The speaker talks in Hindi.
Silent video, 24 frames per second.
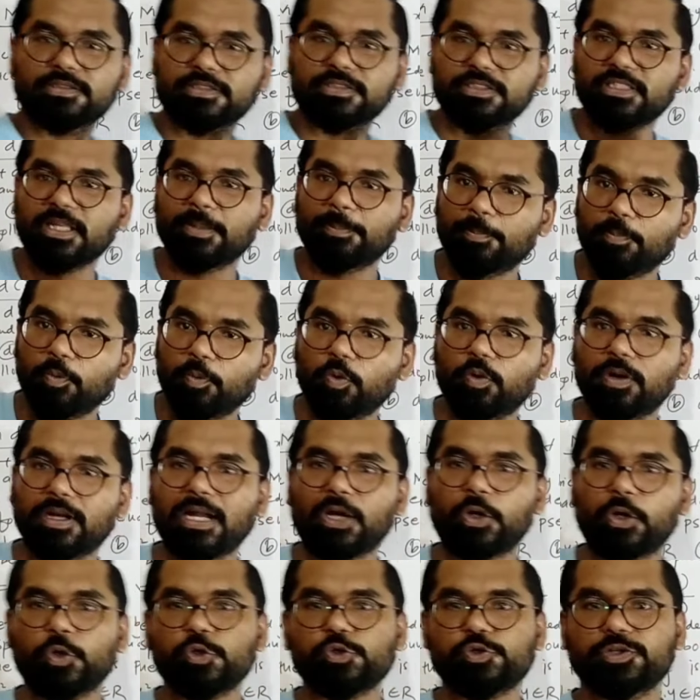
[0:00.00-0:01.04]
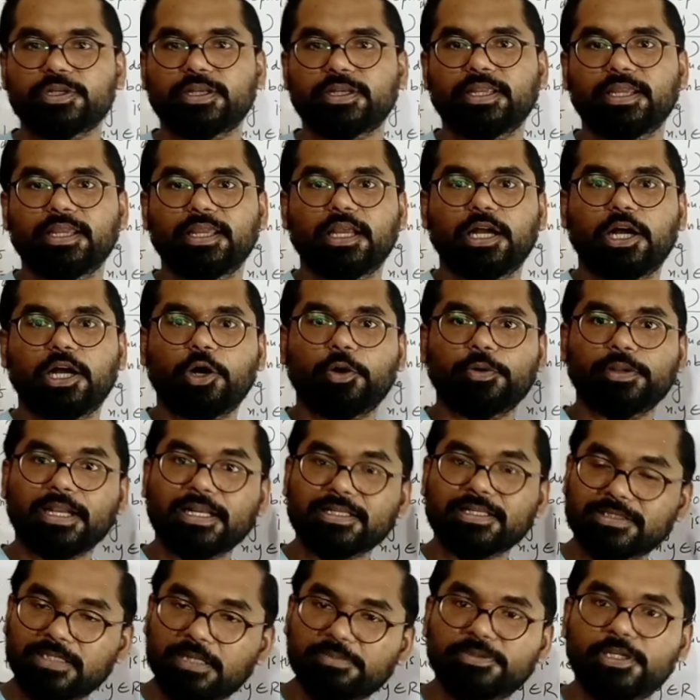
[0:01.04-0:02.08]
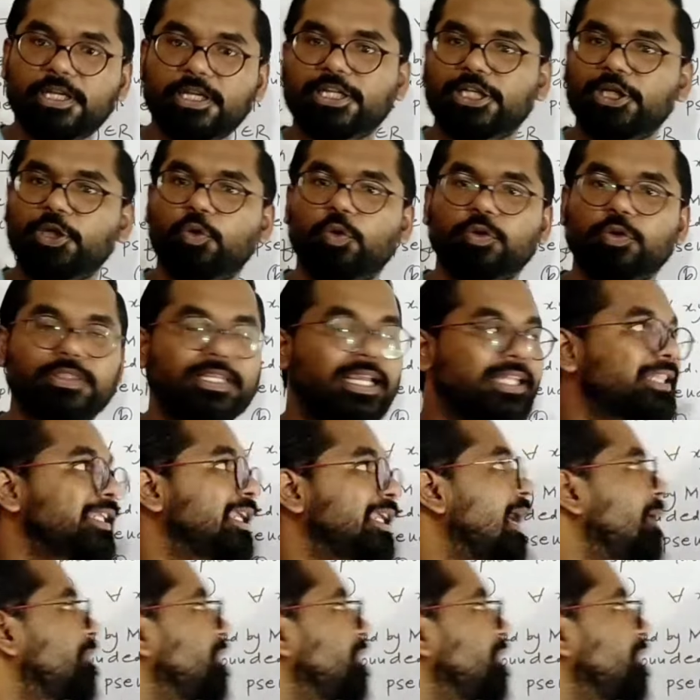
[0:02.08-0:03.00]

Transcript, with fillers: सीधे बुक का क्वेश्चन है और ये अगर सब्जेक्टिव होता है तो ये